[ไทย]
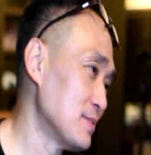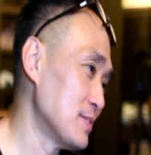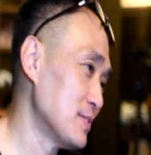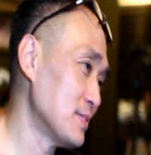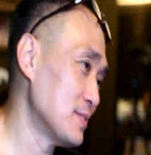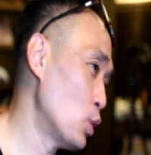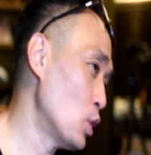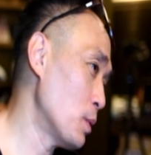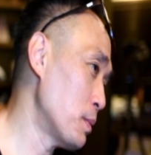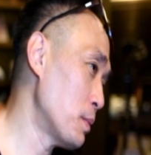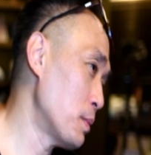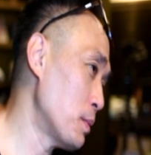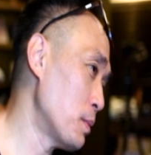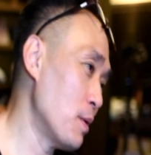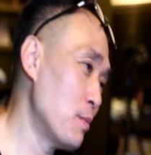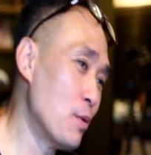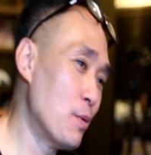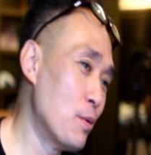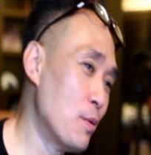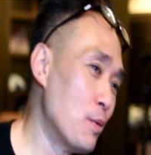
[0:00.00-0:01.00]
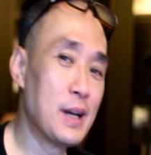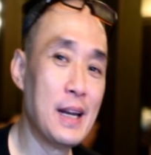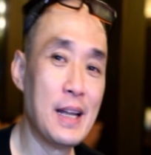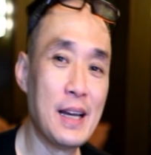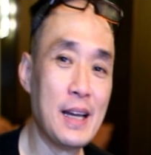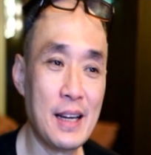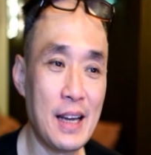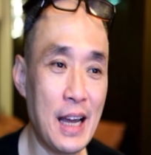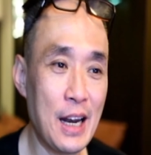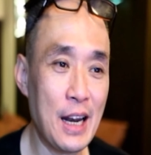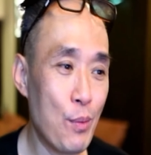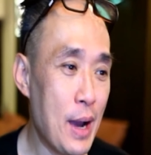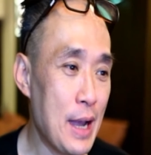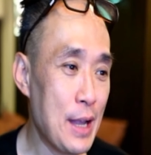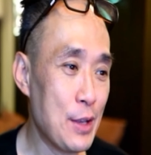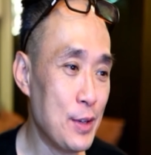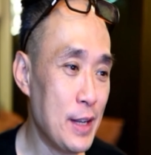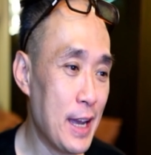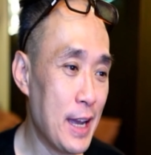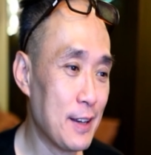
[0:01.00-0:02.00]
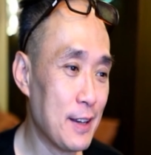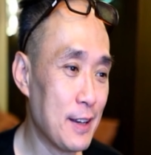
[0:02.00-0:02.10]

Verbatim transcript: คุณรปภ.ผมกำลังอาละวาดอยู่เนี่ย